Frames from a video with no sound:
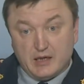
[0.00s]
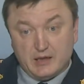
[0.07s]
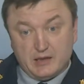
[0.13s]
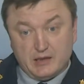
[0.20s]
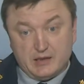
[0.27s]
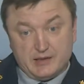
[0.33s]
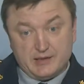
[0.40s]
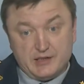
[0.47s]

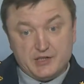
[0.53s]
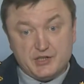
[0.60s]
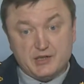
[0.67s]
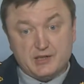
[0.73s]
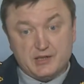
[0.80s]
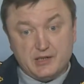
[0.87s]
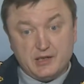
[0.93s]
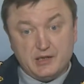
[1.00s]
Э, значит,
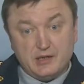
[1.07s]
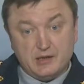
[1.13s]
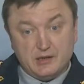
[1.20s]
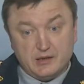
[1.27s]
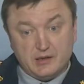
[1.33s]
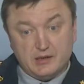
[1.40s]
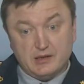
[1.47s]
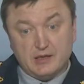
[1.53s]
цель
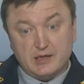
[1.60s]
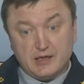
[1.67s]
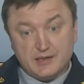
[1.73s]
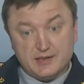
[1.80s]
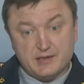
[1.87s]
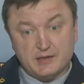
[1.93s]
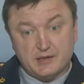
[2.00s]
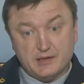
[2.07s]
э,
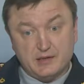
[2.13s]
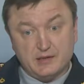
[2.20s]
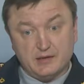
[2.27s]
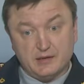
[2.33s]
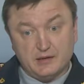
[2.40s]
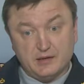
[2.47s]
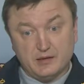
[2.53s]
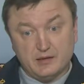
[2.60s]

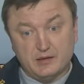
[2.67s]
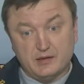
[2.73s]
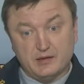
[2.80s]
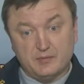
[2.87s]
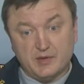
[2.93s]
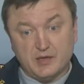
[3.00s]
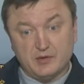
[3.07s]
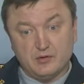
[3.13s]
акции э,
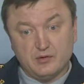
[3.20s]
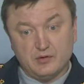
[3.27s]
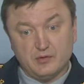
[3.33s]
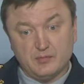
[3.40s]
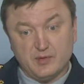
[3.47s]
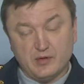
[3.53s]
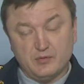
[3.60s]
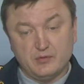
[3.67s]

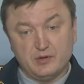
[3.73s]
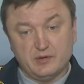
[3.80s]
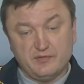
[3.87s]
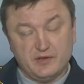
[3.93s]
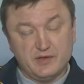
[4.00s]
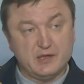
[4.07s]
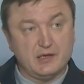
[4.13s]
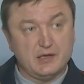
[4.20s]
проводит
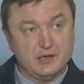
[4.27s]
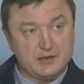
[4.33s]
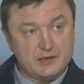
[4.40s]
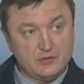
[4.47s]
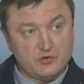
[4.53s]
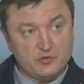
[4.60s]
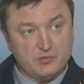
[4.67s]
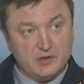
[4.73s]
Федеральная
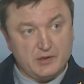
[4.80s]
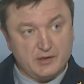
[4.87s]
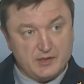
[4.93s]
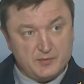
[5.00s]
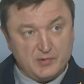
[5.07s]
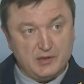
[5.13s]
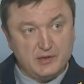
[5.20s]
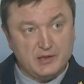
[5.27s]
служба
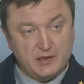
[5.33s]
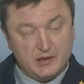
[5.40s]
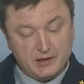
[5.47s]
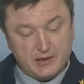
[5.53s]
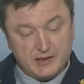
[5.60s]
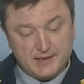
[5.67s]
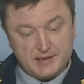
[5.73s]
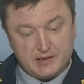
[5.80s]
исполнения
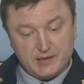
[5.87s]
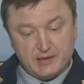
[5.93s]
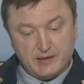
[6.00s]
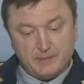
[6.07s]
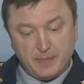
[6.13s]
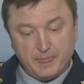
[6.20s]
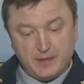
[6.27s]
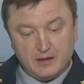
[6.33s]

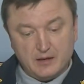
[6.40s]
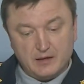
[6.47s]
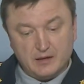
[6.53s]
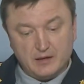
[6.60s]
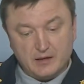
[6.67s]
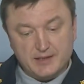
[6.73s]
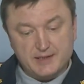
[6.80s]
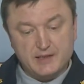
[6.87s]
наказаний
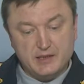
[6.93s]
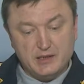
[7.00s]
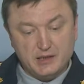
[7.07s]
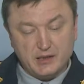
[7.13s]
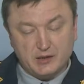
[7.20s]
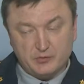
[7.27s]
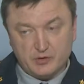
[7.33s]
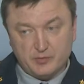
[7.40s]
России,
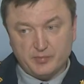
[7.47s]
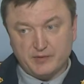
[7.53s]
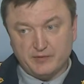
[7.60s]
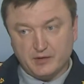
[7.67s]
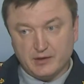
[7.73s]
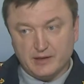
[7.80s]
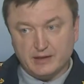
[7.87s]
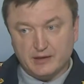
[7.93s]
которая
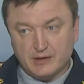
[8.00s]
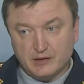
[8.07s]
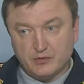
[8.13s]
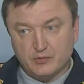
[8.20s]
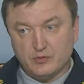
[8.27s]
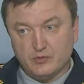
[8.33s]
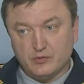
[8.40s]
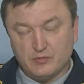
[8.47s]
провела
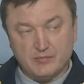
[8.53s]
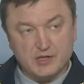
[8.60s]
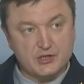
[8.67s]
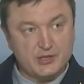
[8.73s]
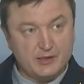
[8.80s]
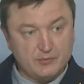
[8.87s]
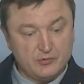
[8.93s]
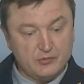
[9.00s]
данную
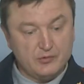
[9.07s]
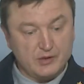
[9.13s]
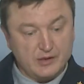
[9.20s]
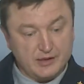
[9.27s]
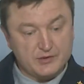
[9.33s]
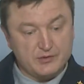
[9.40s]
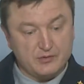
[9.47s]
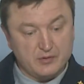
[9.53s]
масштабную
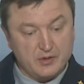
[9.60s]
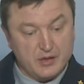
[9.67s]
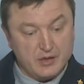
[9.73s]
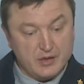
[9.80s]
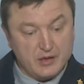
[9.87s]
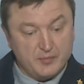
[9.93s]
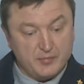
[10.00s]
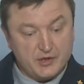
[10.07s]
акцию.
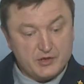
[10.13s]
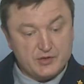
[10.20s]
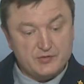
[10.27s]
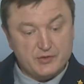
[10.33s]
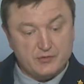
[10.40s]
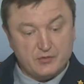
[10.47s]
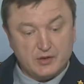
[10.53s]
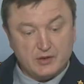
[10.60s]
Прежде
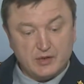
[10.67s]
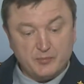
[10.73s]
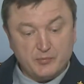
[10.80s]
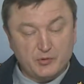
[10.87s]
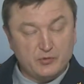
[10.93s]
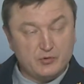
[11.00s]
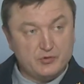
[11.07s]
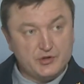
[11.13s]
всего, она
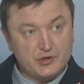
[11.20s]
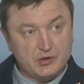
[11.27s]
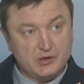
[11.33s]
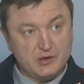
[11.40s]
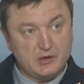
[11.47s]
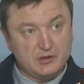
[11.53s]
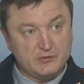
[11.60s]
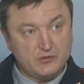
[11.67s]

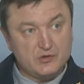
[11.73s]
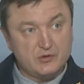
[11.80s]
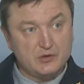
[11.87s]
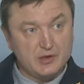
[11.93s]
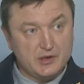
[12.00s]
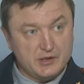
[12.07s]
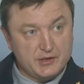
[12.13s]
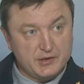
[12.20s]
приурочена к
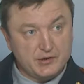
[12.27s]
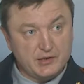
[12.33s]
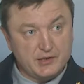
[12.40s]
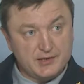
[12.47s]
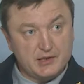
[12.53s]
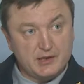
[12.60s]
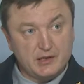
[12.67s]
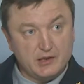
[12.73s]
200-летию
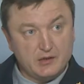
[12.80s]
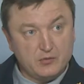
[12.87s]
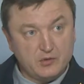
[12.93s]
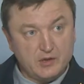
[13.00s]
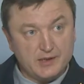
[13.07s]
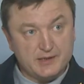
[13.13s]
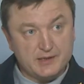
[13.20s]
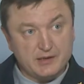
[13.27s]
издания
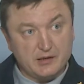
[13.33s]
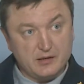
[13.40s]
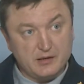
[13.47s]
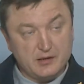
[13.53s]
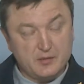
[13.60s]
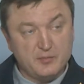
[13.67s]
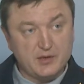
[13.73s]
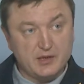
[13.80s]
указа
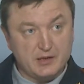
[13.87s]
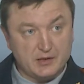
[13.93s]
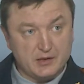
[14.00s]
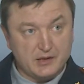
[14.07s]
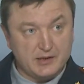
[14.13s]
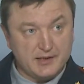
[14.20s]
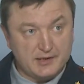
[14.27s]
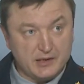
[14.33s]
императора
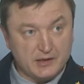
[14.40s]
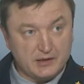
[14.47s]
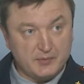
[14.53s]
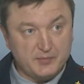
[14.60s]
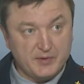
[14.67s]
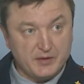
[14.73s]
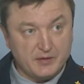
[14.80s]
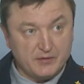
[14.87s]
Александра
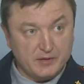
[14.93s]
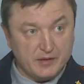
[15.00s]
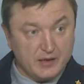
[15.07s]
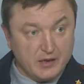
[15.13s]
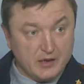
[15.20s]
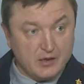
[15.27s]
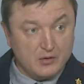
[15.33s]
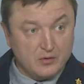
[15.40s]
I
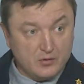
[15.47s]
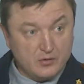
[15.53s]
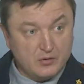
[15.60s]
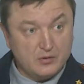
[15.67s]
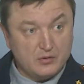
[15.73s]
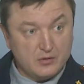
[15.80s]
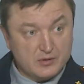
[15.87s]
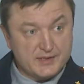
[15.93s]

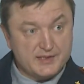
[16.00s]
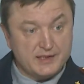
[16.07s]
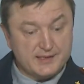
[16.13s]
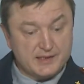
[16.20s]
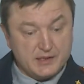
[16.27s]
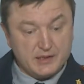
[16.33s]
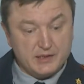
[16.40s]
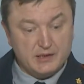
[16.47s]
о
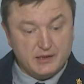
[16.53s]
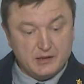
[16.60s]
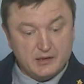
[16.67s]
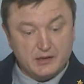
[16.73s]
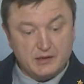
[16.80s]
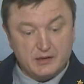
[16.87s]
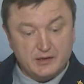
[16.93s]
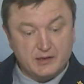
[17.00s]

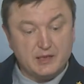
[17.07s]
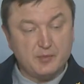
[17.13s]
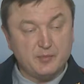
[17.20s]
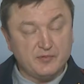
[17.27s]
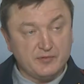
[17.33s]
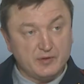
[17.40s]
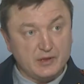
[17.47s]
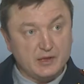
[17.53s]
создании
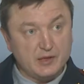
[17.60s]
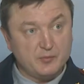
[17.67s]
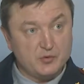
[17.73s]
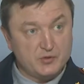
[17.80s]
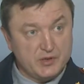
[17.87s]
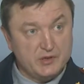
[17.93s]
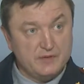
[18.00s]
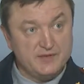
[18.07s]
этапов на
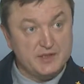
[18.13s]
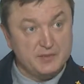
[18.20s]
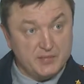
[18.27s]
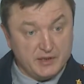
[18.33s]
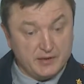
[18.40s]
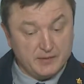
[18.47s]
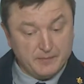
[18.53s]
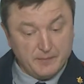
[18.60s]
пути в
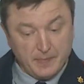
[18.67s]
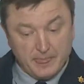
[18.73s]
Сибирь.